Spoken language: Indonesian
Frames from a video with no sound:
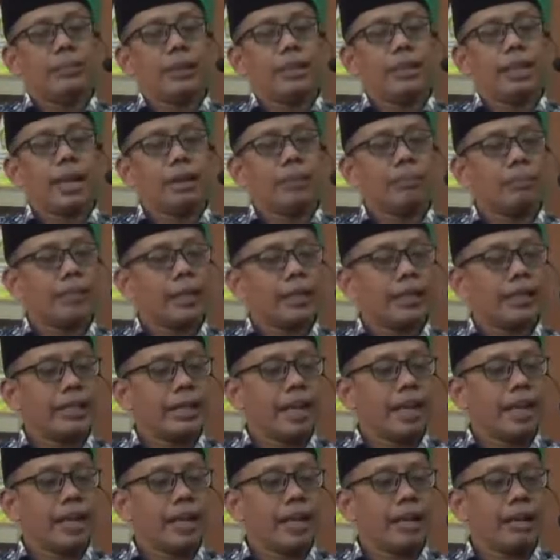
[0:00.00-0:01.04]
Pendamping
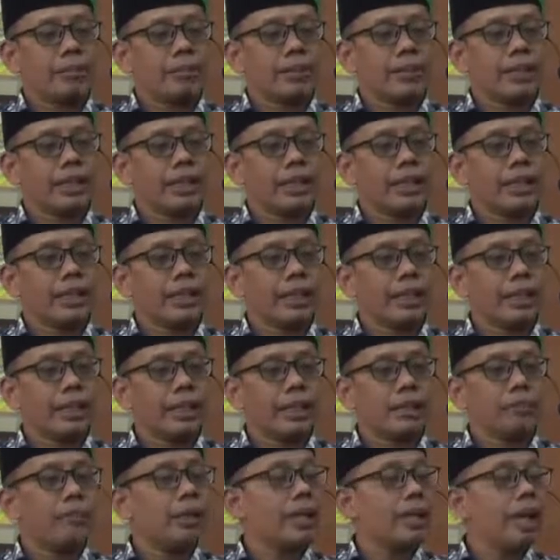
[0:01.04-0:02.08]
dalam segi
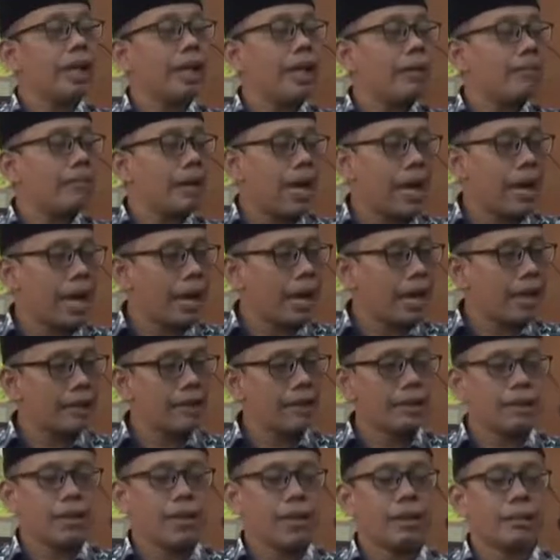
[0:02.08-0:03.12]

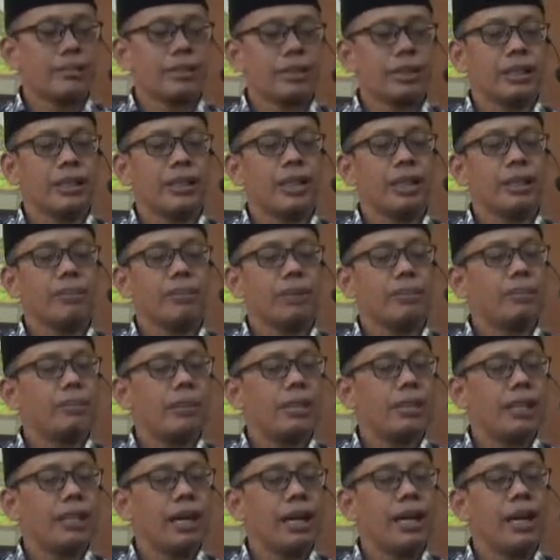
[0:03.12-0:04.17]
keberagamaan, dalam segi
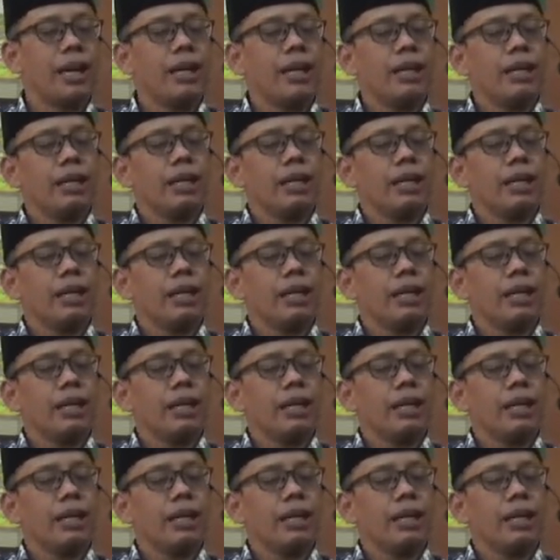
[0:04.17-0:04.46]
membina